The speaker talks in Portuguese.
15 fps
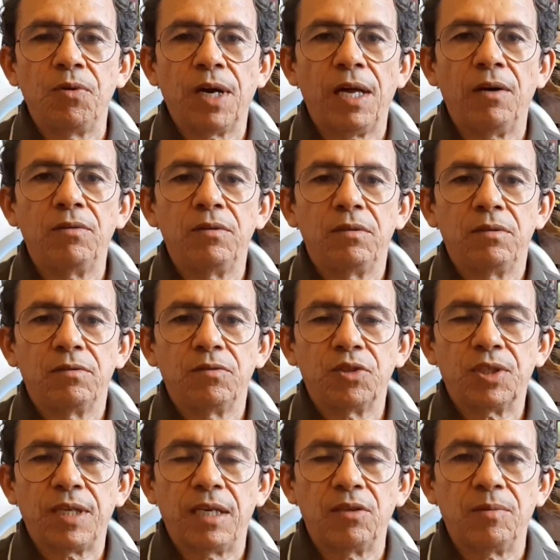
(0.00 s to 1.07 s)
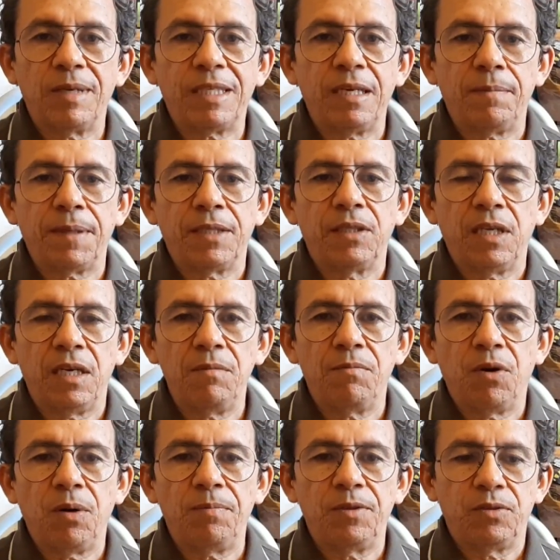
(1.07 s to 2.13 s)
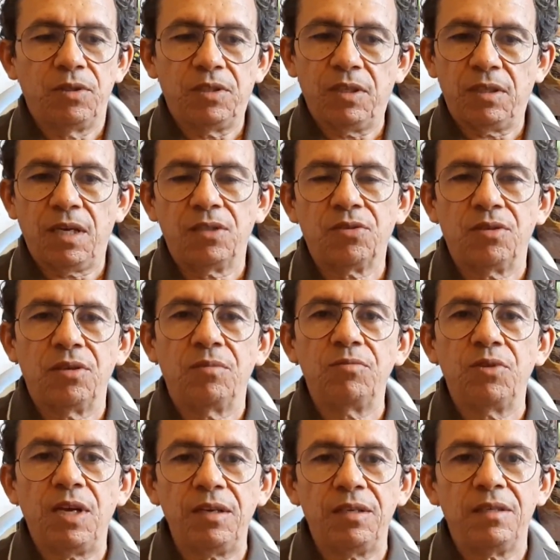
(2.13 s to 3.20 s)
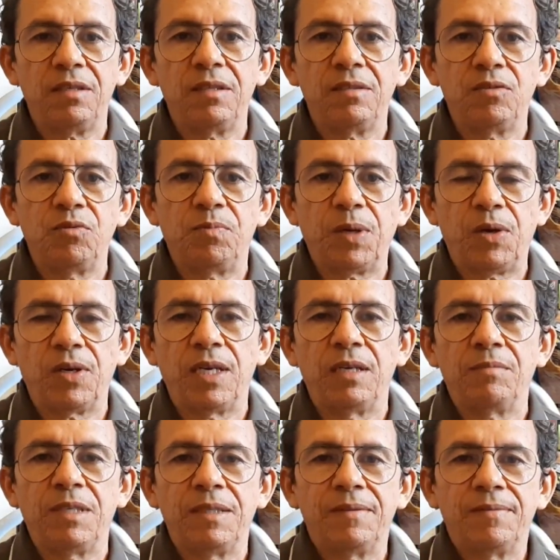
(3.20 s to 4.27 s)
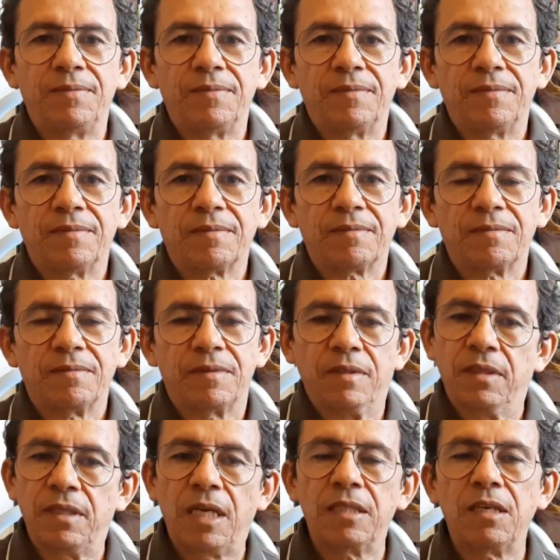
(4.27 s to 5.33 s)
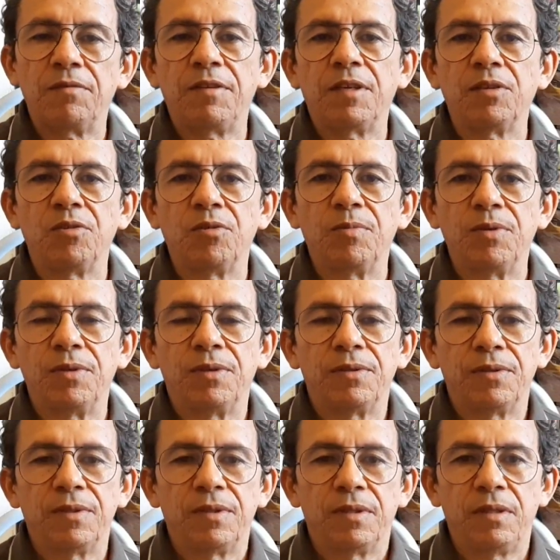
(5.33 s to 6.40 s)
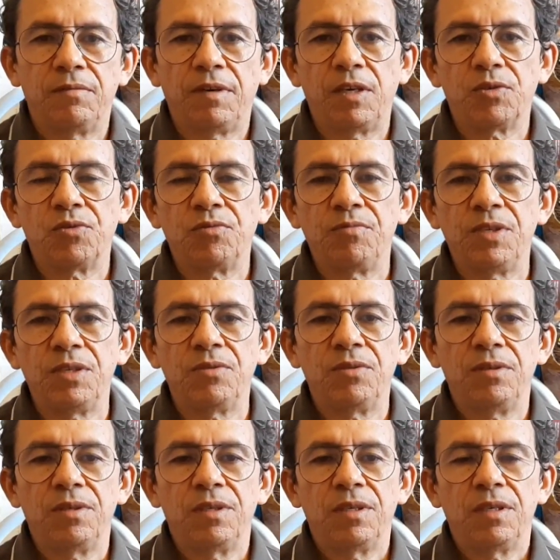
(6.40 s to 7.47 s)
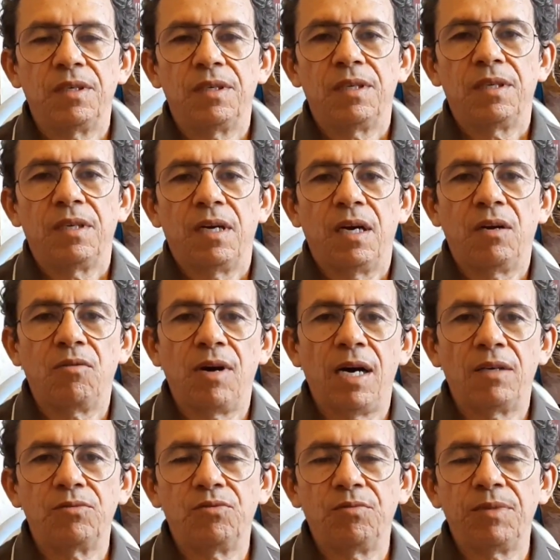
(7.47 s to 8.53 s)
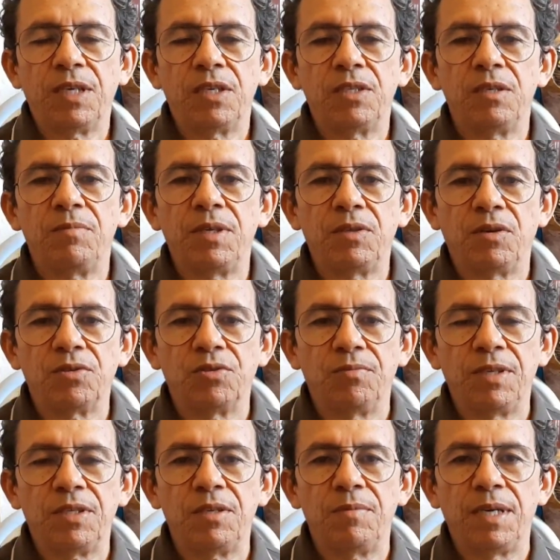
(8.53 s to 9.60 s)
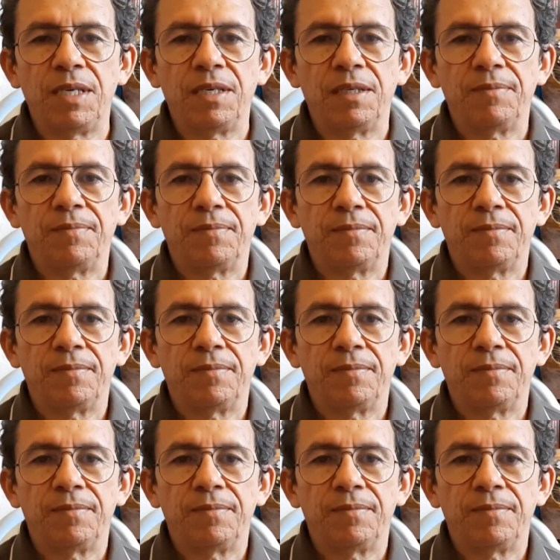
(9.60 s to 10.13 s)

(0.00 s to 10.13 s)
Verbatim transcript: Rural, vou citar nome até para não dar ibope, citar só o nome da, do programa da TV Globo e vai aos domingos, ao ar domingo, é exibido aos domingos de manhã.